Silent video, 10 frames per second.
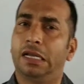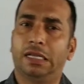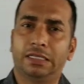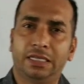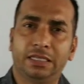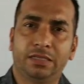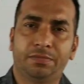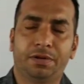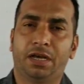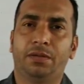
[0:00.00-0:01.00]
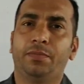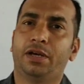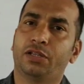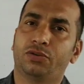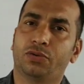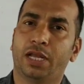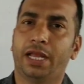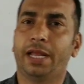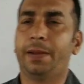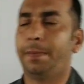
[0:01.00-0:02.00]
क्लासेस प्रारंभ कर चुके
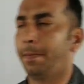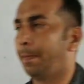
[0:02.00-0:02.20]
हैं